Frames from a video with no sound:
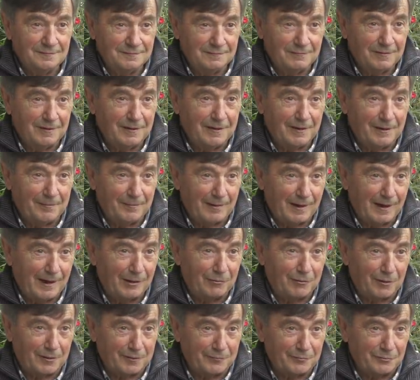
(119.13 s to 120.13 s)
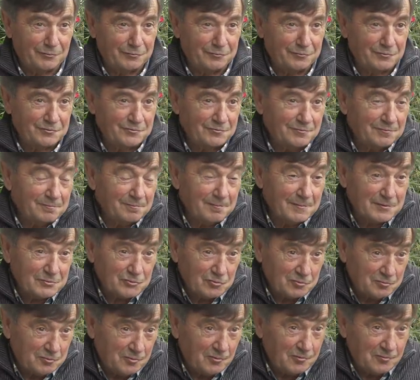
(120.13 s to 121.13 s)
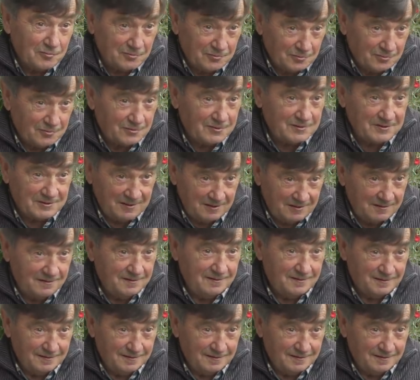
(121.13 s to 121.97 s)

O era algo revoltoso, me supongo yo que sí.